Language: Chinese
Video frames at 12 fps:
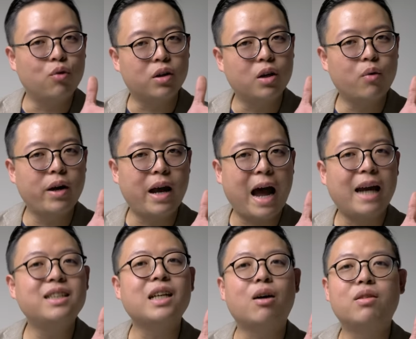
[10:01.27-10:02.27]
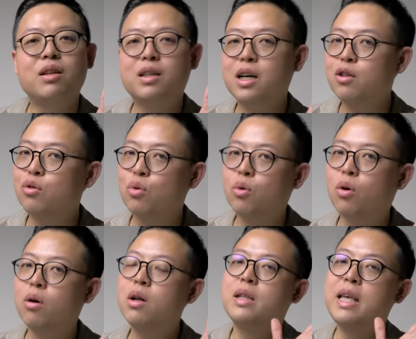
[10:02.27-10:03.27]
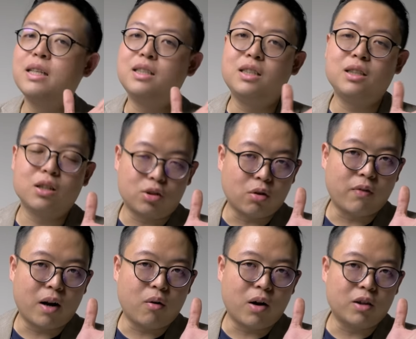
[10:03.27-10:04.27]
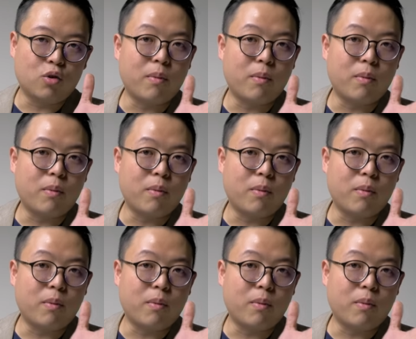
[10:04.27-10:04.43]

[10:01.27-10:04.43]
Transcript: 如果各位还想要听更多练习的手法的话呢，